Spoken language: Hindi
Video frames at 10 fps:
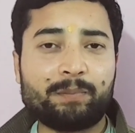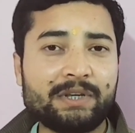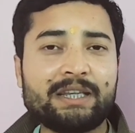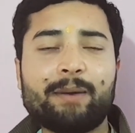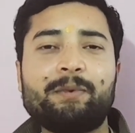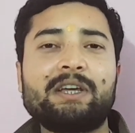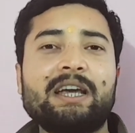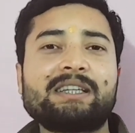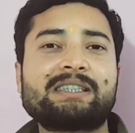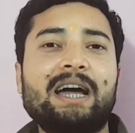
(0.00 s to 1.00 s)
बीजेपी
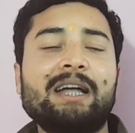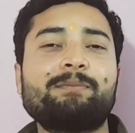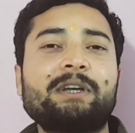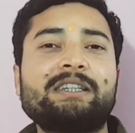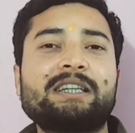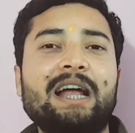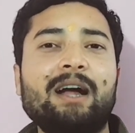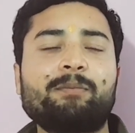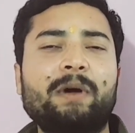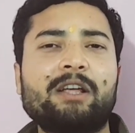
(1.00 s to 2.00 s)
के साथ भी
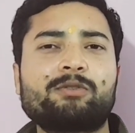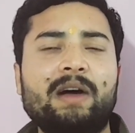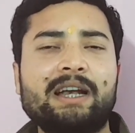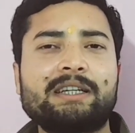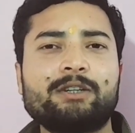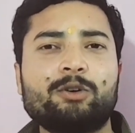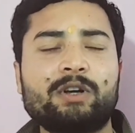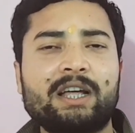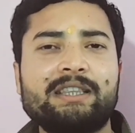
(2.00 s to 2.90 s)
चिराग पासवान की जो